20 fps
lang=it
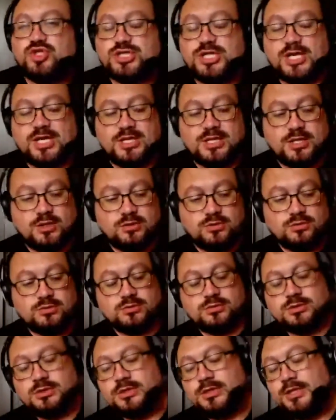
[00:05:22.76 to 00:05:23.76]
succedere.
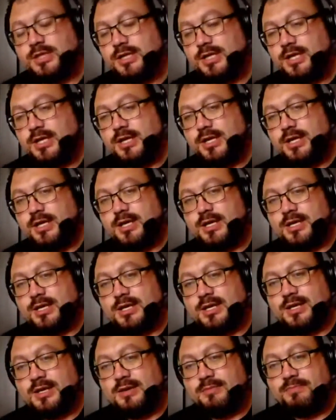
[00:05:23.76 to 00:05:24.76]
Con,
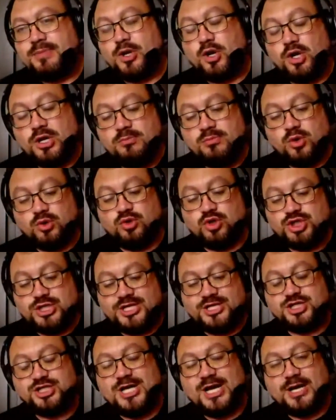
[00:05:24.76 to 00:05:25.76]
eh, però il mondo
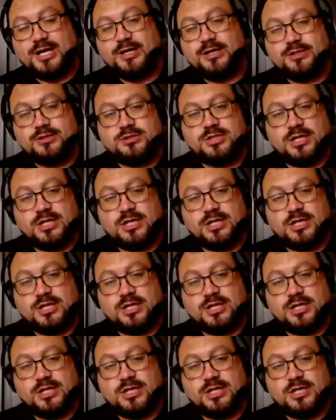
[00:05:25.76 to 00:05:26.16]
c'era già,